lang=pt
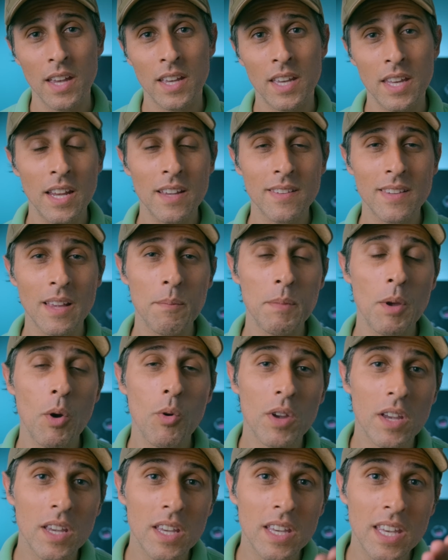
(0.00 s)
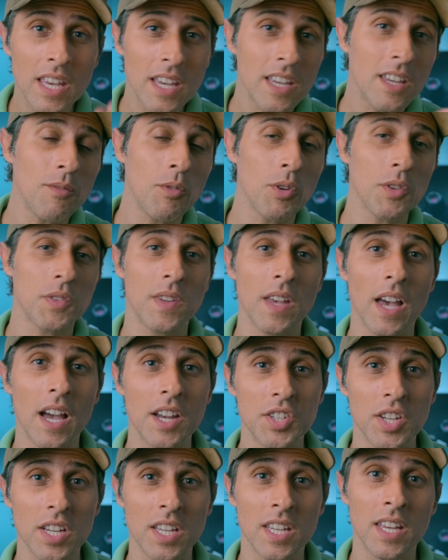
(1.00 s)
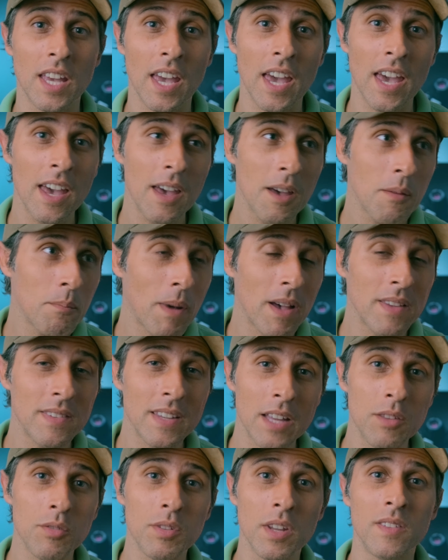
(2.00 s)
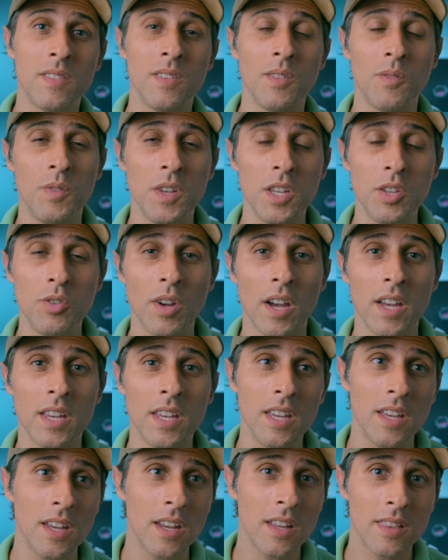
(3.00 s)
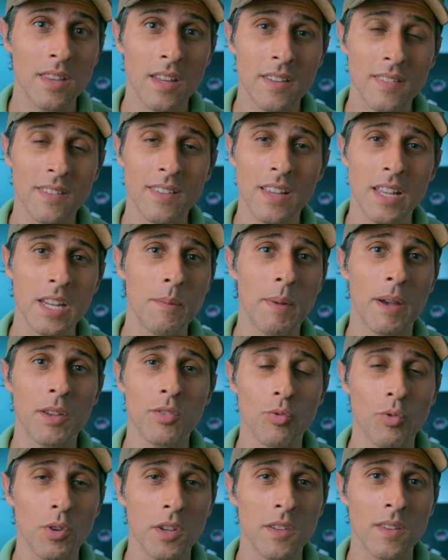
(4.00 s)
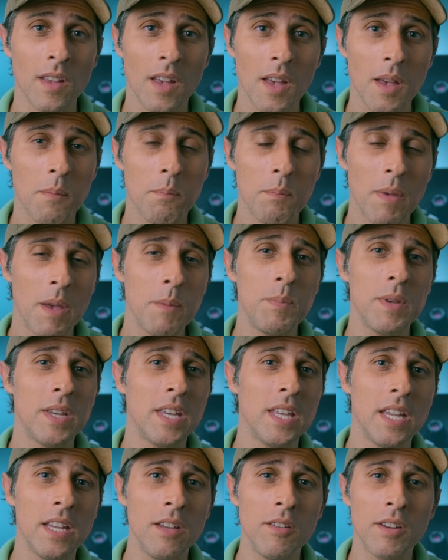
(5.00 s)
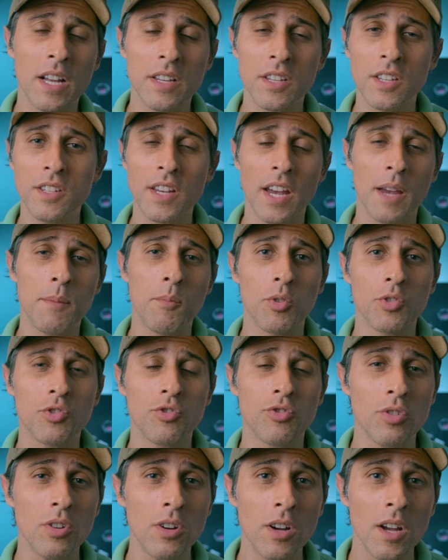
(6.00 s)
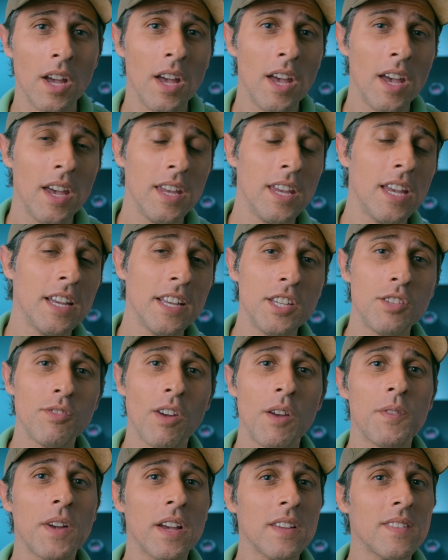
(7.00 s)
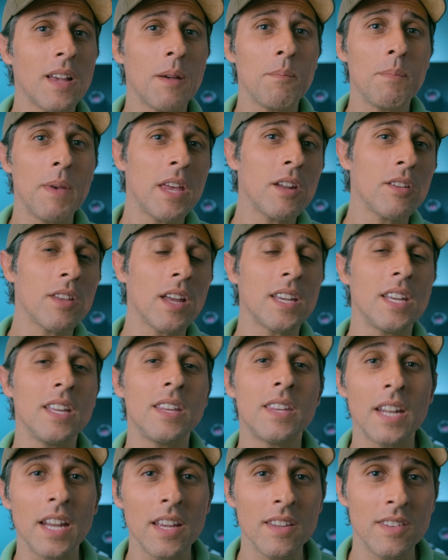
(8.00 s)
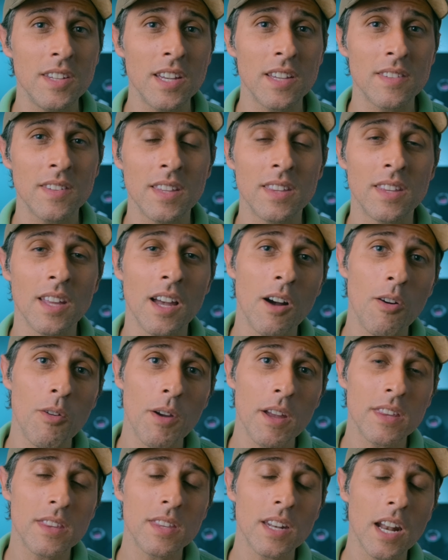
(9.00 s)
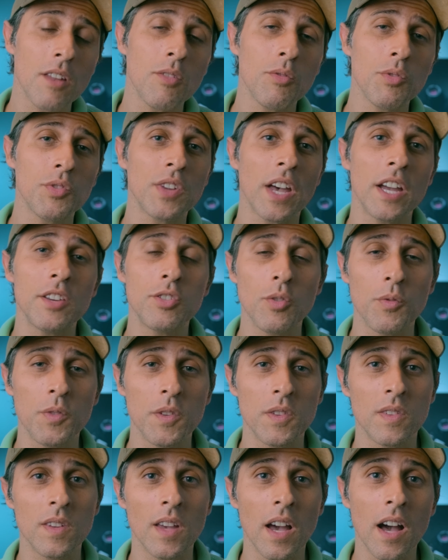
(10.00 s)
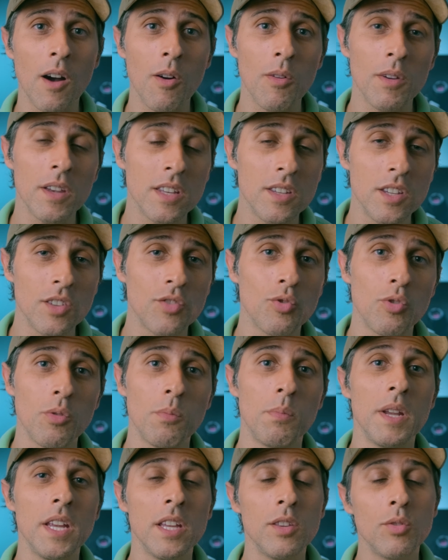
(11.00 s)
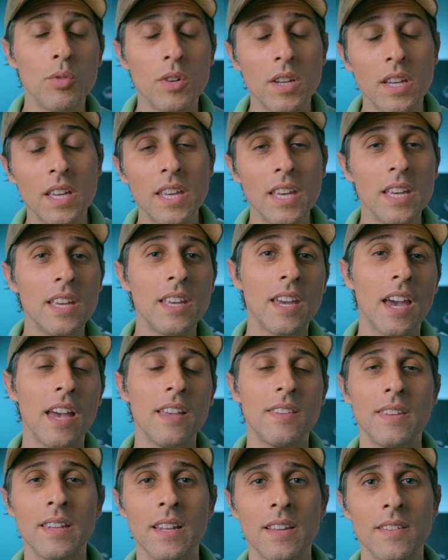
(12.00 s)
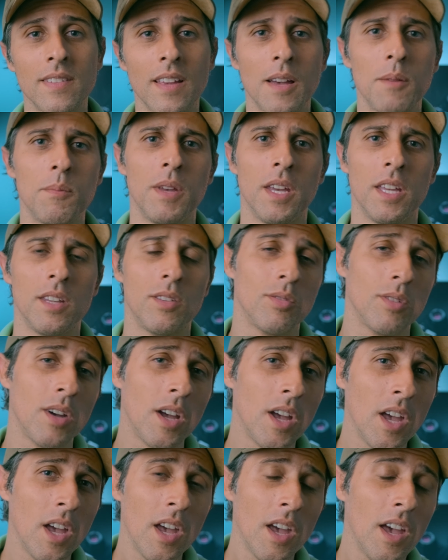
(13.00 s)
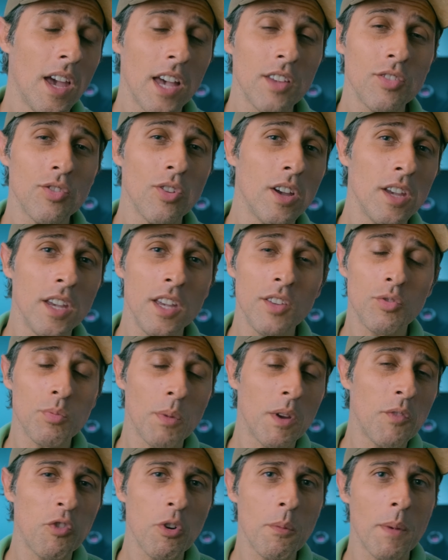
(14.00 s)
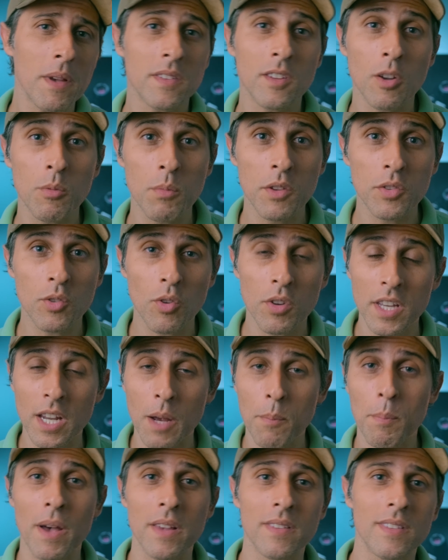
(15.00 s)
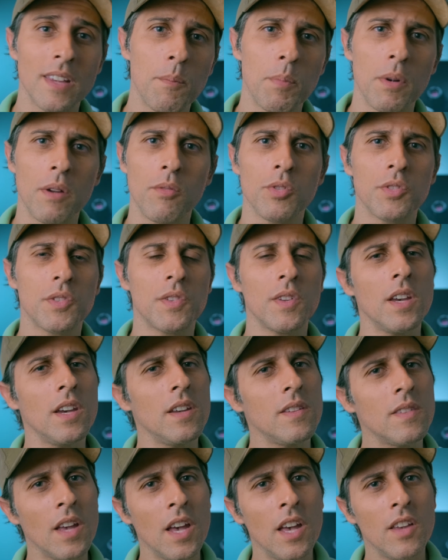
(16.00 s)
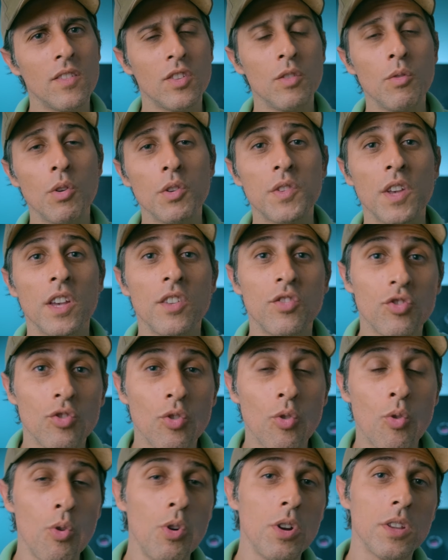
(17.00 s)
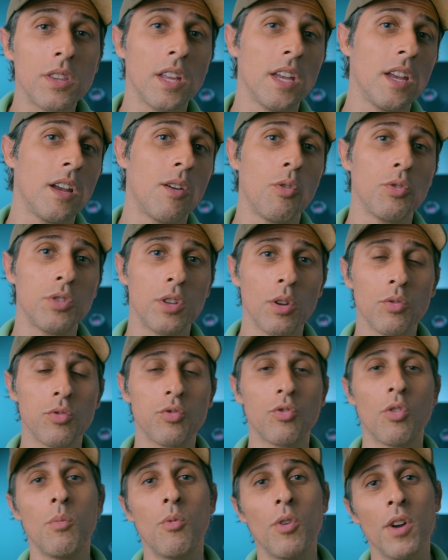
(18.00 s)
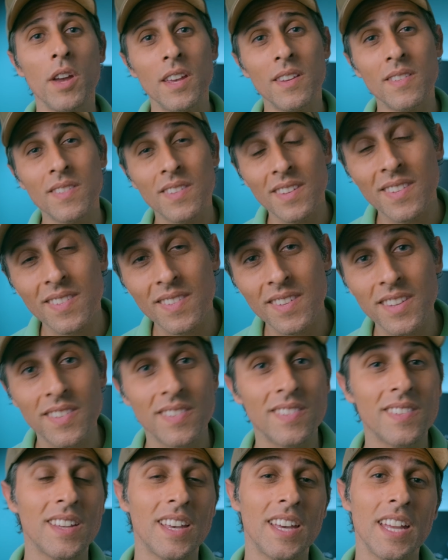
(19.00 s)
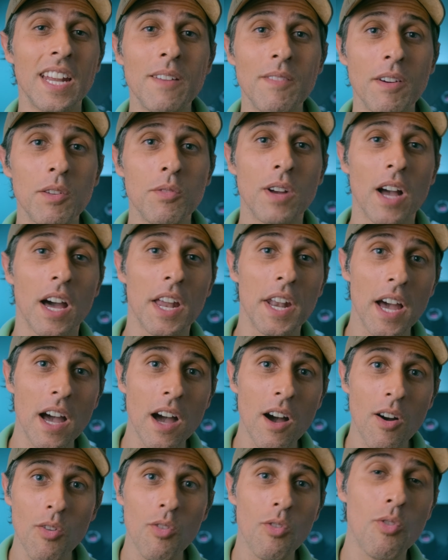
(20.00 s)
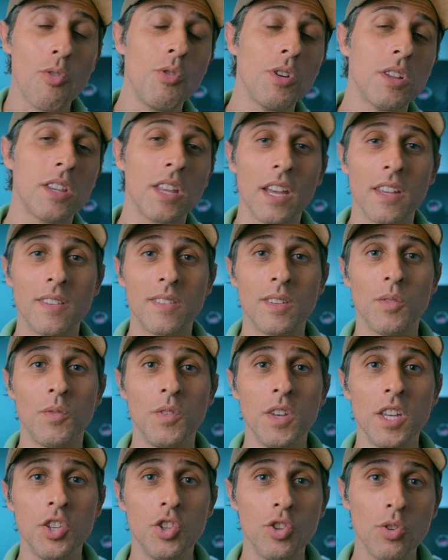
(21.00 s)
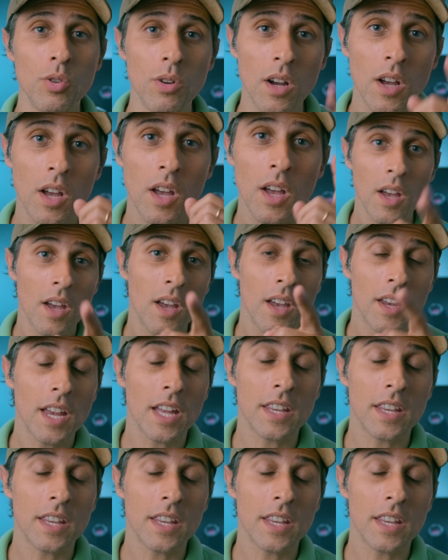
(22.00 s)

Queria saber o que, que você acha que é, baseado nesse vídeo aí, nessas animações bem pequenininho que a DJI mostrou. E a gente vai ficar sabendo daqui três dias então, entrando no site oficial e descobrindo o que, que é esse lançamento. É só isso, uma informação mesmo que eu queria passar para vocês. Se vocês curtem conteúdos como esse, se inscreva no canal, curta esse vídeo e